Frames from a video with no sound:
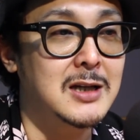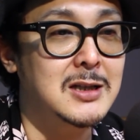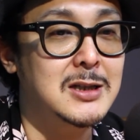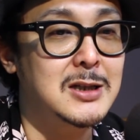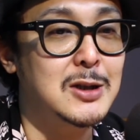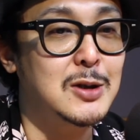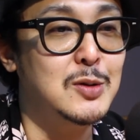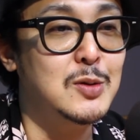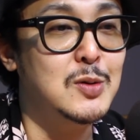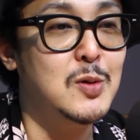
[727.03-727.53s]

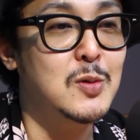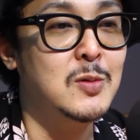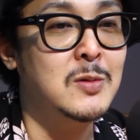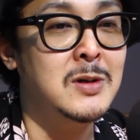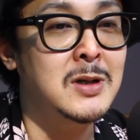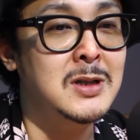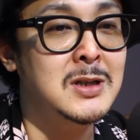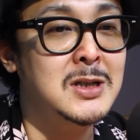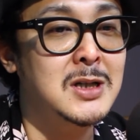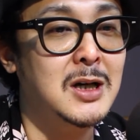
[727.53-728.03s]
10億
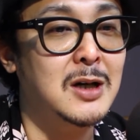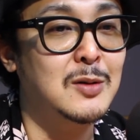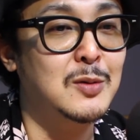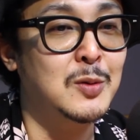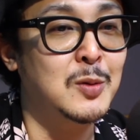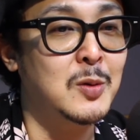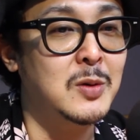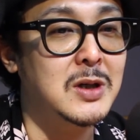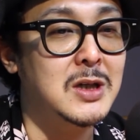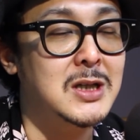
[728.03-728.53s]
円近く
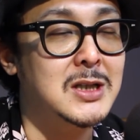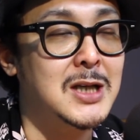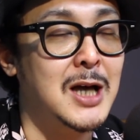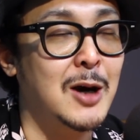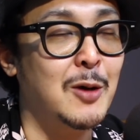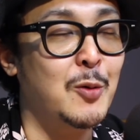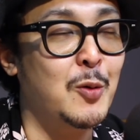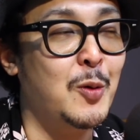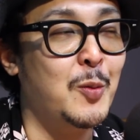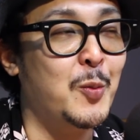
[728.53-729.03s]
の遺
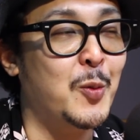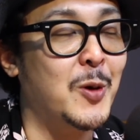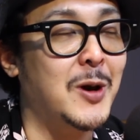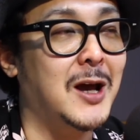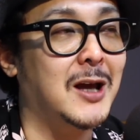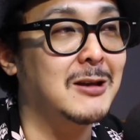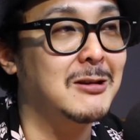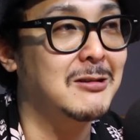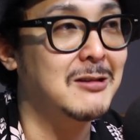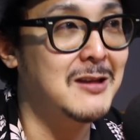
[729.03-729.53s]
産をも
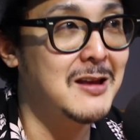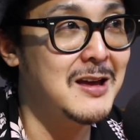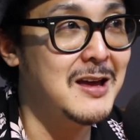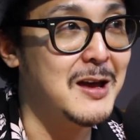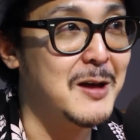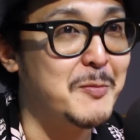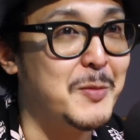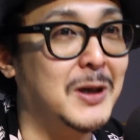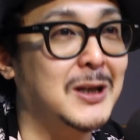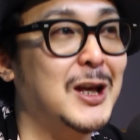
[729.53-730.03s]
らっ
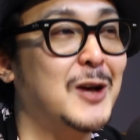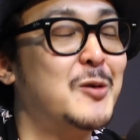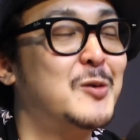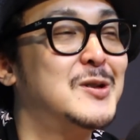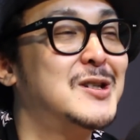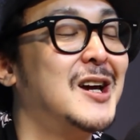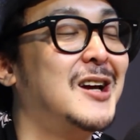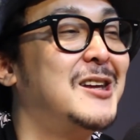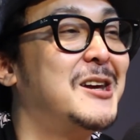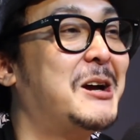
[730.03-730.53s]
てまた
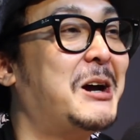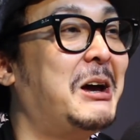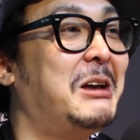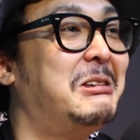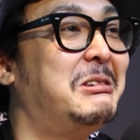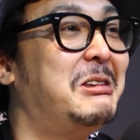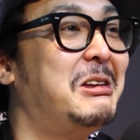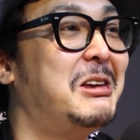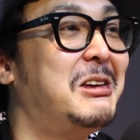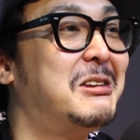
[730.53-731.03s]
ロシアに帰っ
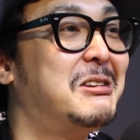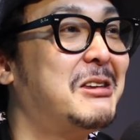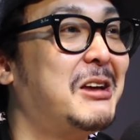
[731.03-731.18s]
ていっ